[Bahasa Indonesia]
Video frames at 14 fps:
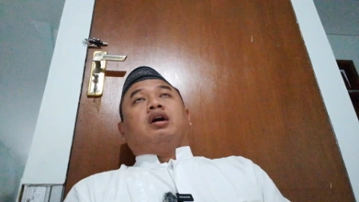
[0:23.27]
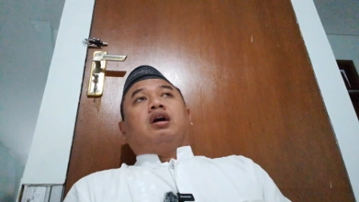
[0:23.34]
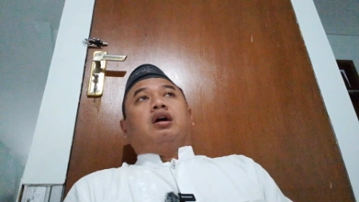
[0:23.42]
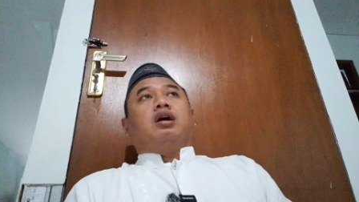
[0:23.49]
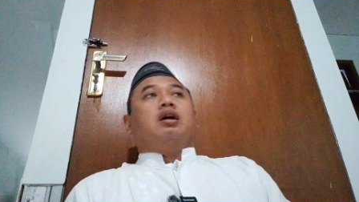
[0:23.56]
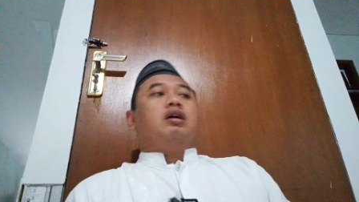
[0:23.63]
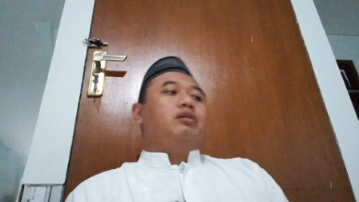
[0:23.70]

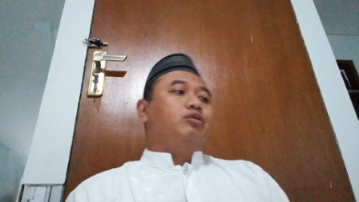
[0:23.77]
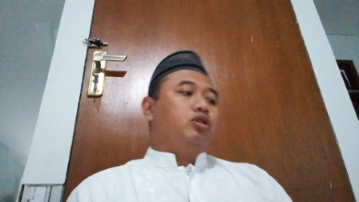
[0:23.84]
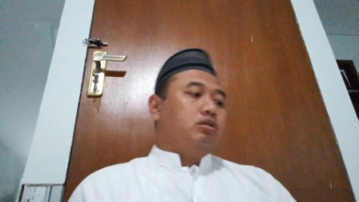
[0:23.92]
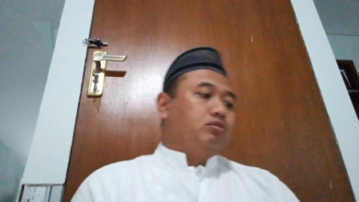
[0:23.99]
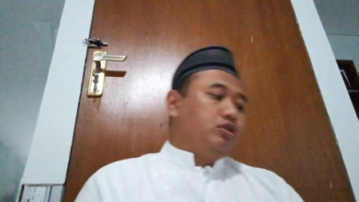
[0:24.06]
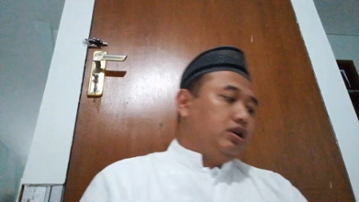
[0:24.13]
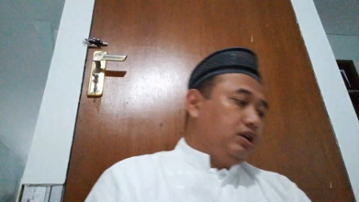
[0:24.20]

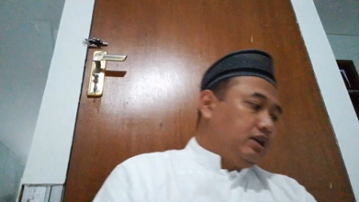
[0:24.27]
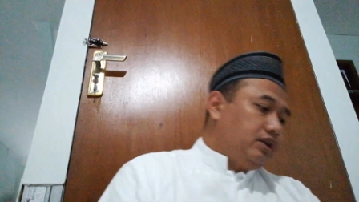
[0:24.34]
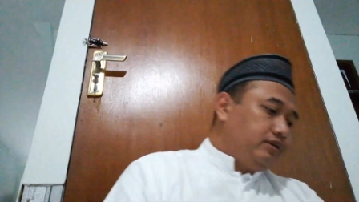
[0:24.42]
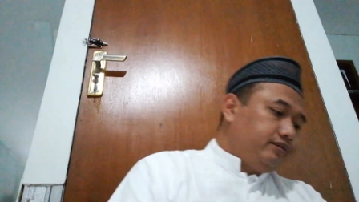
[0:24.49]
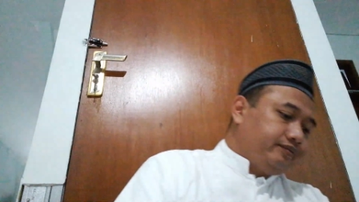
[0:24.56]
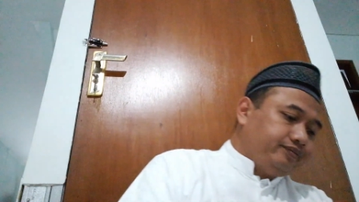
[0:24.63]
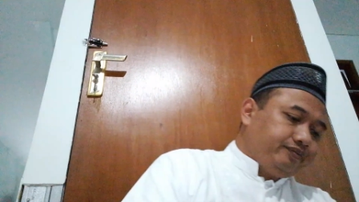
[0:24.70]
Mudah-mudahan
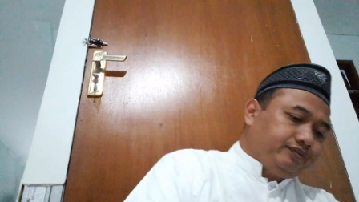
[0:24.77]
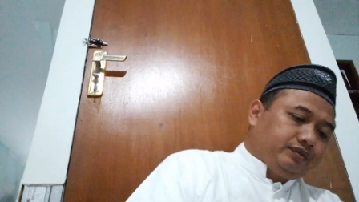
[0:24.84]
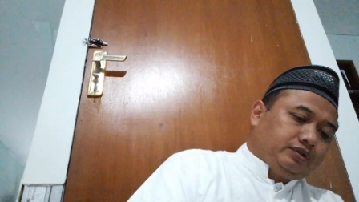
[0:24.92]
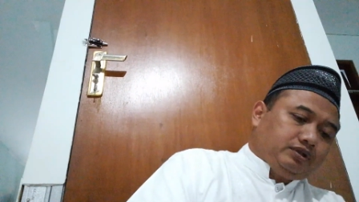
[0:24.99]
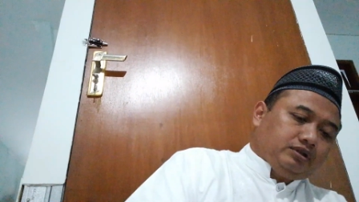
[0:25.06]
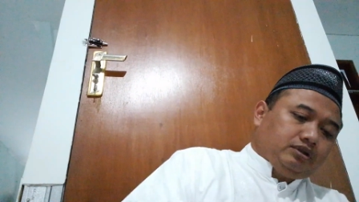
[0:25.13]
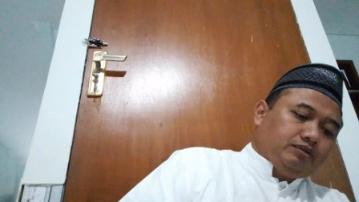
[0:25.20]

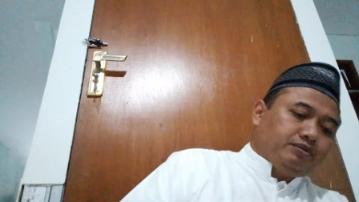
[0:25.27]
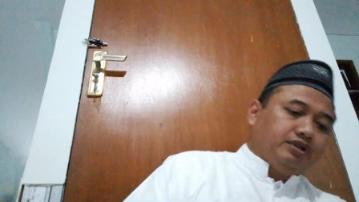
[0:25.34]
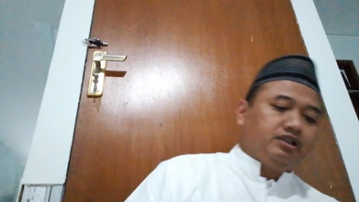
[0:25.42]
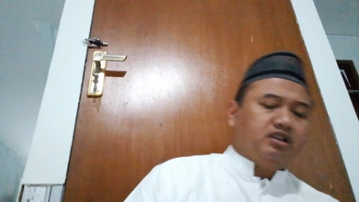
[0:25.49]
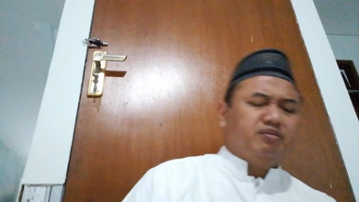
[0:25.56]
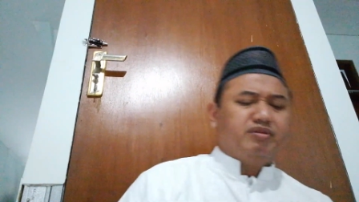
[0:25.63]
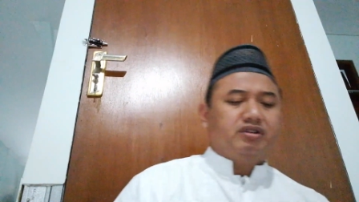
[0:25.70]
menjadi
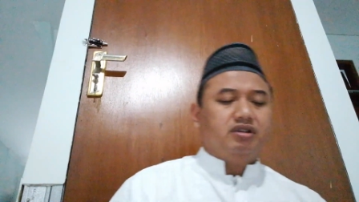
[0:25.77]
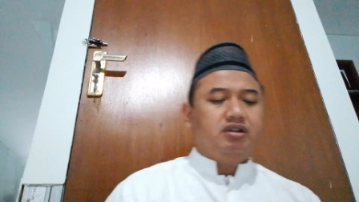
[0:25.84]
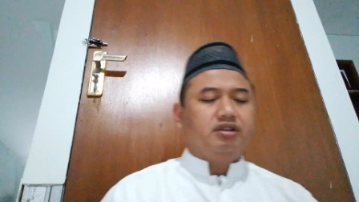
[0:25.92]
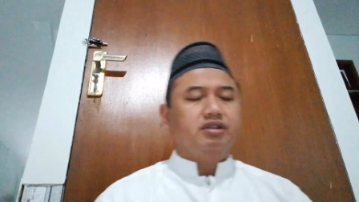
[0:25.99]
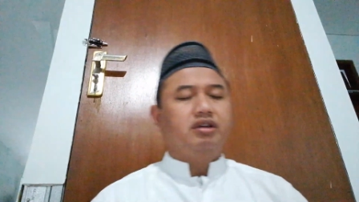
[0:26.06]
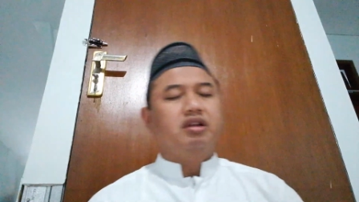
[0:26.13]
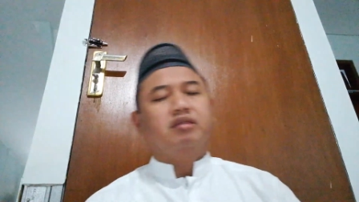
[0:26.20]
majelis
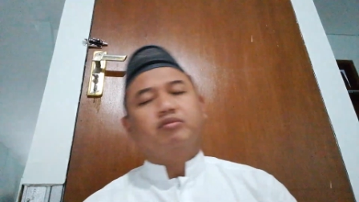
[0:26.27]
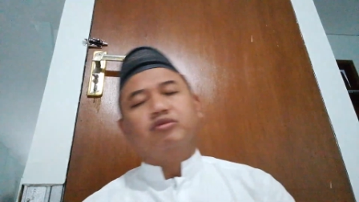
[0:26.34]
ilmu yang